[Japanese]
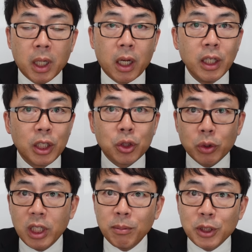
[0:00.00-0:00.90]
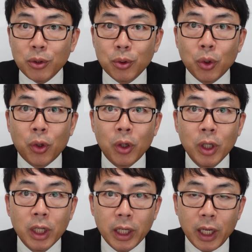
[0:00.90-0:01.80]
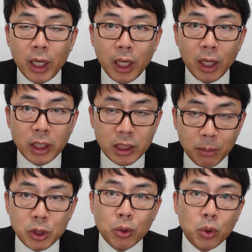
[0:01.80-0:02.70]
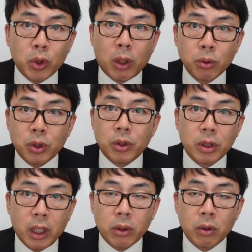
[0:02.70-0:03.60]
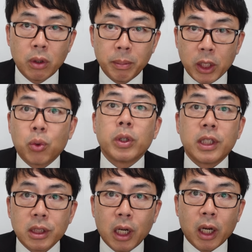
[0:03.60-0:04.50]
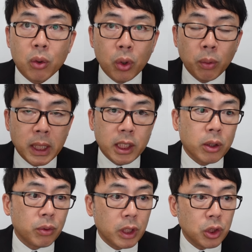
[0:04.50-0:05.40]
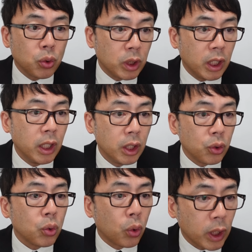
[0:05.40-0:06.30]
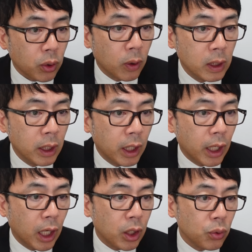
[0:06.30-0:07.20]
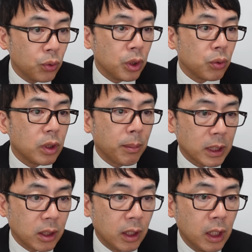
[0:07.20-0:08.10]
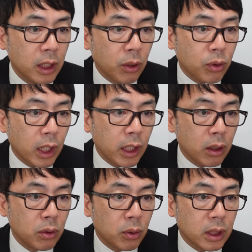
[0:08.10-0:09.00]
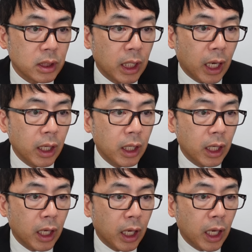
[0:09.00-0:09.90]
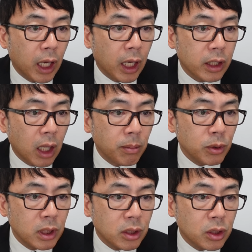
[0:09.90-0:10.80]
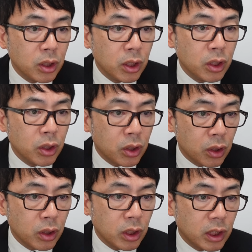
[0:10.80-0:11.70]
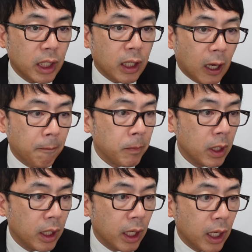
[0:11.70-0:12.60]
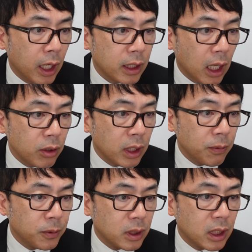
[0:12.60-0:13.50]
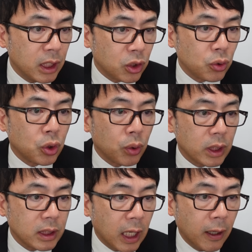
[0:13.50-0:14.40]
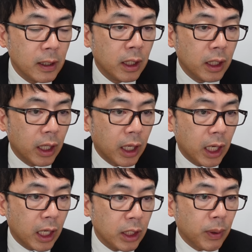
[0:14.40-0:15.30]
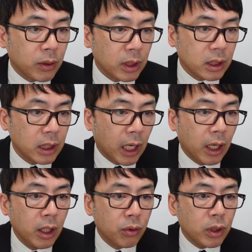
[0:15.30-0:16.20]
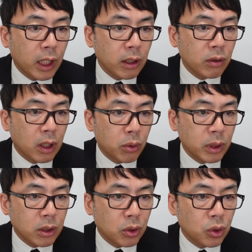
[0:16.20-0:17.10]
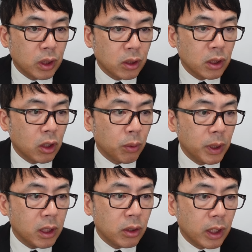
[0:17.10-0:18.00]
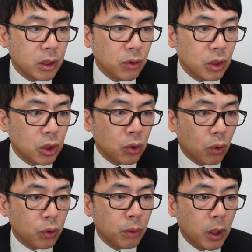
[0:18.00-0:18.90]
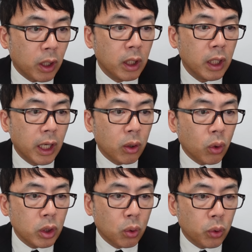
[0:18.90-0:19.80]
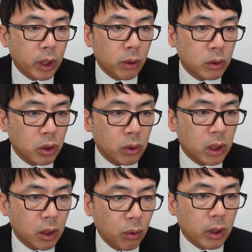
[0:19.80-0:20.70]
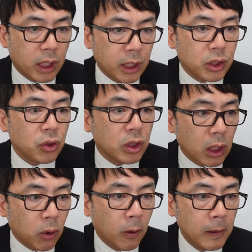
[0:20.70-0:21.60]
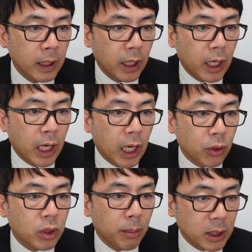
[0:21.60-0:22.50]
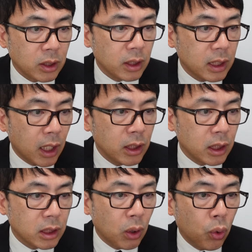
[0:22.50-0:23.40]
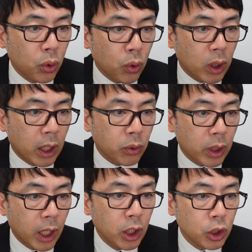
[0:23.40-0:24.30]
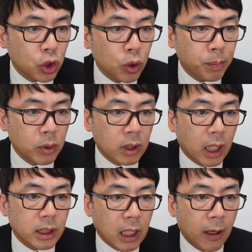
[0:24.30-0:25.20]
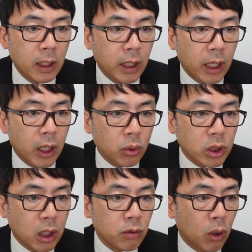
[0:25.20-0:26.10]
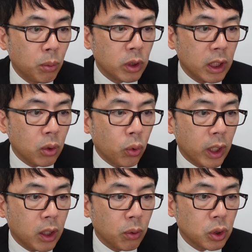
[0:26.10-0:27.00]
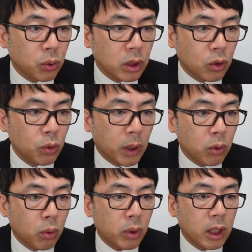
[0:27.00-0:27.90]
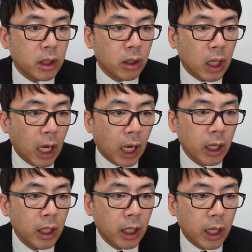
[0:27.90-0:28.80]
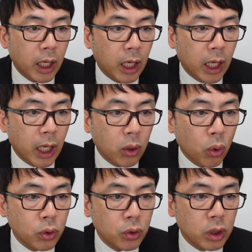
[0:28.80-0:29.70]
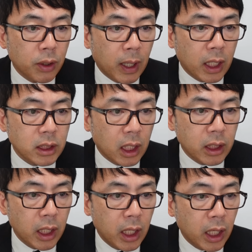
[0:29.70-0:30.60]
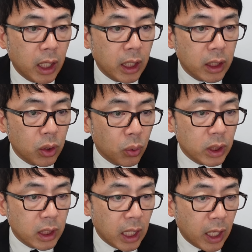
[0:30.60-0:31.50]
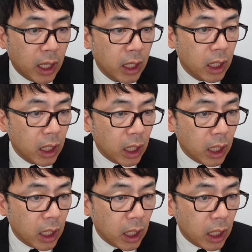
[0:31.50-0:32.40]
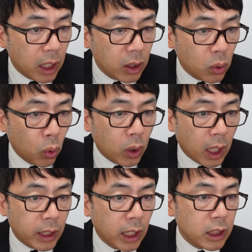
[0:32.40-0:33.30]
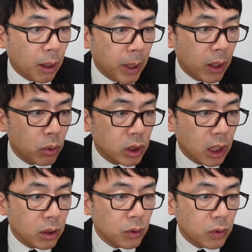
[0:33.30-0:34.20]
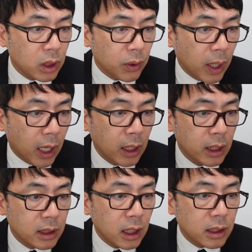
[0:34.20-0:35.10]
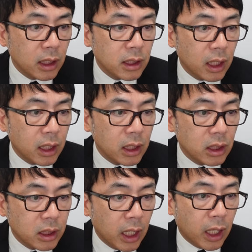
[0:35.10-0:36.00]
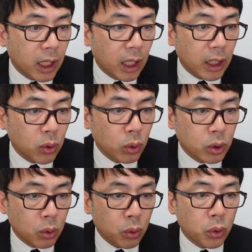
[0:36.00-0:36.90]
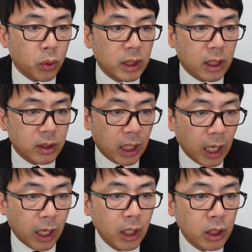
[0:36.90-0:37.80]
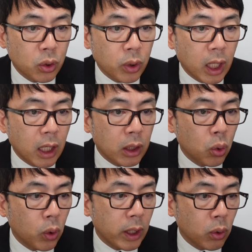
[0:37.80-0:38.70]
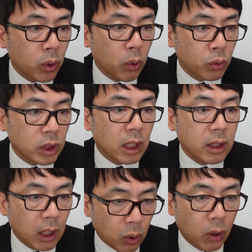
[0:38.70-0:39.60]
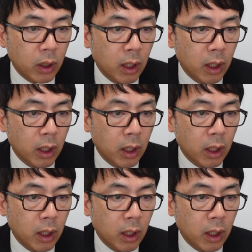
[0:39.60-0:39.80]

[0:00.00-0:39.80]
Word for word: まあ一応精密誘導、えー、精密誘導弾を撃つ、あの、まあ、飛行機ですから、これをまあ叩くのは非常に有効だと、えー、いうふうに言ってます。で、ウクライナ軍のですね、えー、タブリスク軍司令官、えー、タルナフスキー准将ですね、えー、曰くですね、ウクライナ軍がドネツク州で少なくとも1機の SU-25 を含む、えー、5機の固定翼出機を撃墜したと、えー、言ってます。さらにですね、報道官のね、シュトゥプン大佐、えー、ロシア軍は主に攻撃機を使用して空爆を行っているが、えー、航空機は射程距離で、えー、効果がないため、ロシア軍機は前線に接近して、えー、飛行することを余儀なくされ、その結果10日で5機を失ったと。